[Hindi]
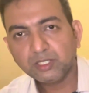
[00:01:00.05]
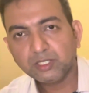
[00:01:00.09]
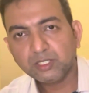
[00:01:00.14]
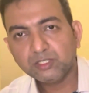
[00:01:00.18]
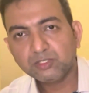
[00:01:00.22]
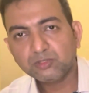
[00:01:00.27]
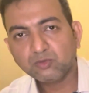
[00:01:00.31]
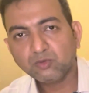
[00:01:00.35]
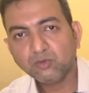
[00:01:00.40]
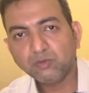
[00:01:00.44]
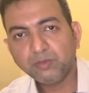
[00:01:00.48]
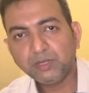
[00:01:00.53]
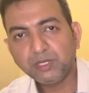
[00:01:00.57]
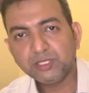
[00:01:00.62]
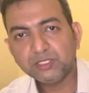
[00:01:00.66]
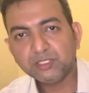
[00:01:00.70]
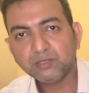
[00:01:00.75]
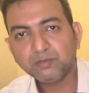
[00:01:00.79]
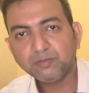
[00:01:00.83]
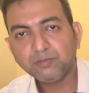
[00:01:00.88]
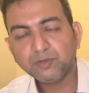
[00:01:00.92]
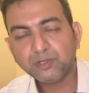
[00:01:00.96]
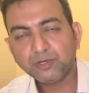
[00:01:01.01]
इसको मैंने
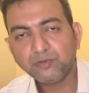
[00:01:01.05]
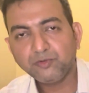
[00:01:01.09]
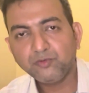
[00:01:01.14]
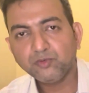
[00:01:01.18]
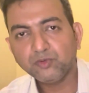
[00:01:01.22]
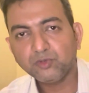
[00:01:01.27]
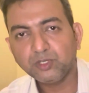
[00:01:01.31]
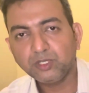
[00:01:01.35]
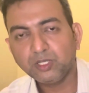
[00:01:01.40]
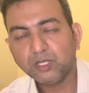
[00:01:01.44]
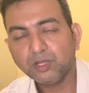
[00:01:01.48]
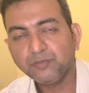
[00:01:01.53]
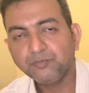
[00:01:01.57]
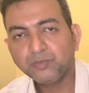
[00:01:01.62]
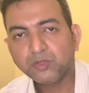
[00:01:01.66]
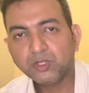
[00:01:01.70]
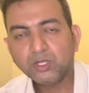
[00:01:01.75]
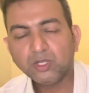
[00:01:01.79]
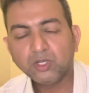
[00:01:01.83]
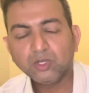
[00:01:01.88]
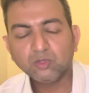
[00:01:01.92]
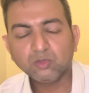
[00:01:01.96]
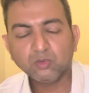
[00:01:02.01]
जब रिव्यू किया
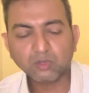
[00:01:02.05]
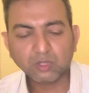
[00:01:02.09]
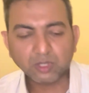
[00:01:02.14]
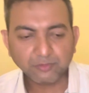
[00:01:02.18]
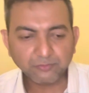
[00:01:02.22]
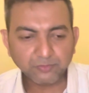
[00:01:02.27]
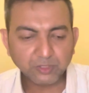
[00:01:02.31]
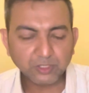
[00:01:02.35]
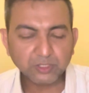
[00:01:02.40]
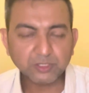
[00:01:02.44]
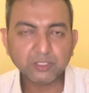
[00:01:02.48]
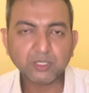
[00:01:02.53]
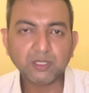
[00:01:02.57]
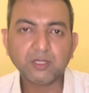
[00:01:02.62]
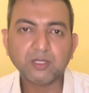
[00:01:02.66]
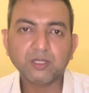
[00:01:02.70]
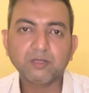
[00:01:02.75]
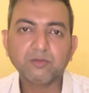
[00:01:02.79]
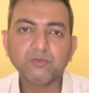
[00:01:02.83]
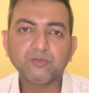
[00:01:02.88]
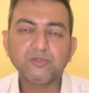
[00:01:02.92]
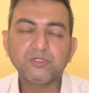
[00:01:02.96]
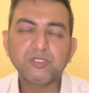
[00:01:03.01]
तो काफ़ी अच्छा
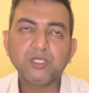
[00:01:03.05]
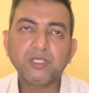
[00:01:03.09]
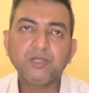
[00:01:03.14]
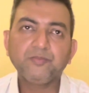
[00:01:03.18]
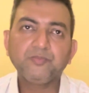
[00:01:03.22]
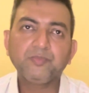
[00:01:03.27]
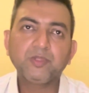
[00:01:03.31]
लगा मुझे